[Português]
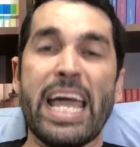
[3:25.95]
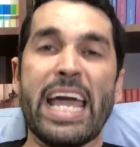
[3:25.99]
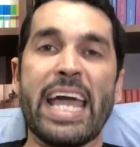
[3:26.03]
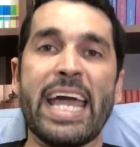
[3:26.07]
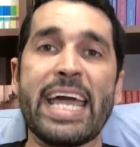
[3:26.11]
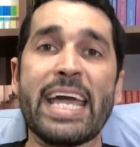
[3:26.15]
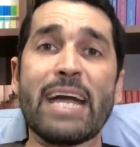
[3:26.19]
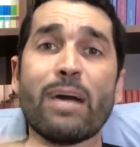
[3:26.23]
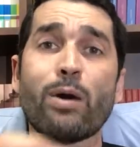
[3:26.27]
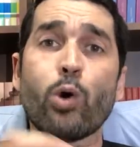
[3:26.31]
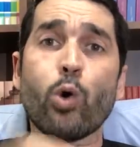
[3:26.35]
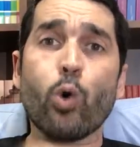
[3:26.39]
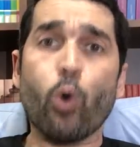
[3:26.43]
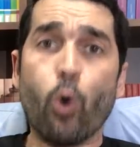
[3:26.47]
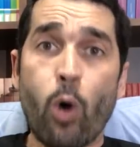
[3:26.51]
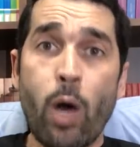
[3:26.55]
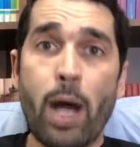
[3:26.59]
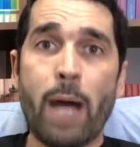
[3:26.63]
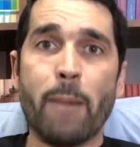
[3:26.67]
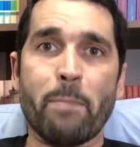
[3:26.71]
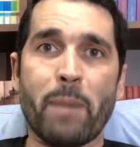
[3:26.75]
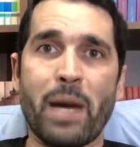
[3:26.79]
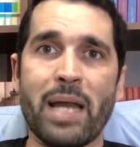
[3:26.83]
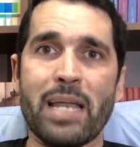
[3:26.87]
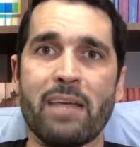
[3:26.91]

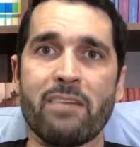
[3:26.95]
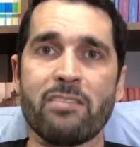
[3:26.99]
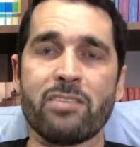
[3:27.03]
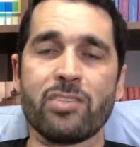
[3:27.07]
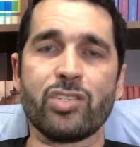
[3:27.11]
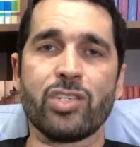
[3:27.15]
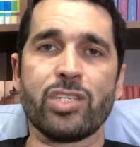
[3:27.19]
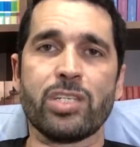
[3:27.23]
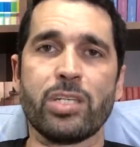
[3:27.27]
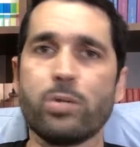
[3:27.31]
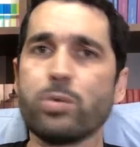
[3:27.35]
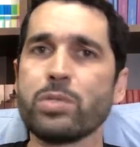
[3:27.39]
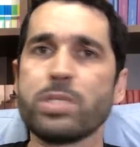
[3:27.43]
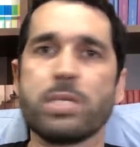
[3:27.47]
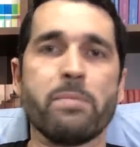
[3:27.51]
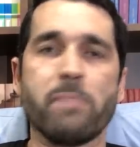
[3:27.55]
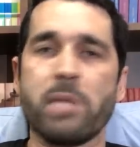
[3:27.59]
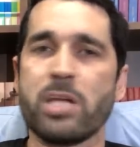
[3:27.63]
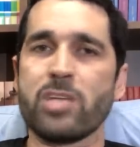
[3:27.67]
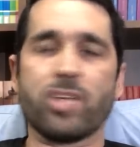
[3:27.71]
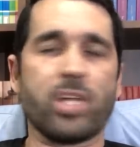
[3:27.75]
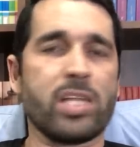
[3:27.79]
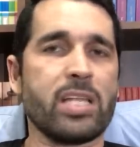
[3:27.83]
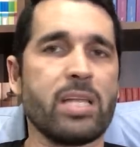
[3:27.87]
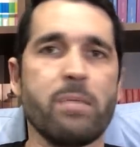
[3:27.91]
Recorra à palavra de Deus
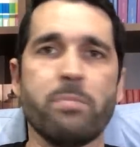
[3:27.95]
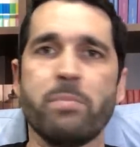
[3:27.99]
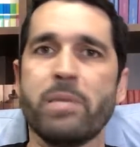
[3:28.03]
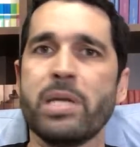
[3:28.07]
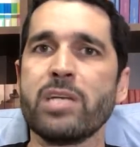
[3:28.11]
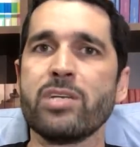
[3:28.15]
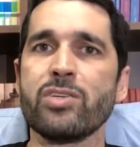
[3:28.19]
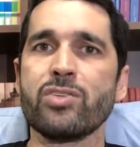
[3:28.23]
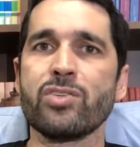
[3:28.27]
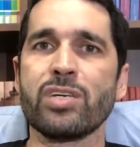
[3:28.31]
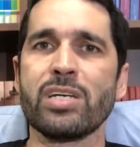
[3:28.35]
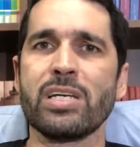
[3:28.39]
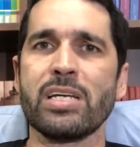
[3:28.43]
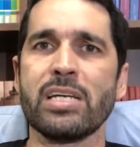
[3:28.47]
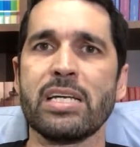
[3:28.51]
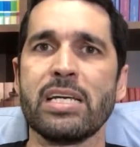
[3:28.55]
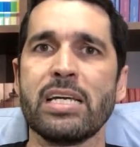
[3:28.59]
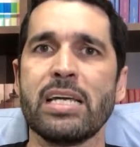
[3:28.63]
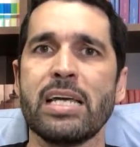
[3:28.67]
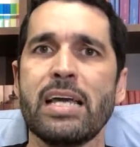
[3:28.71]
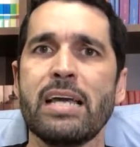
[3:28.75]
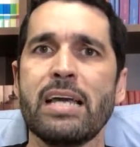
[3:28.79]
imediatamente.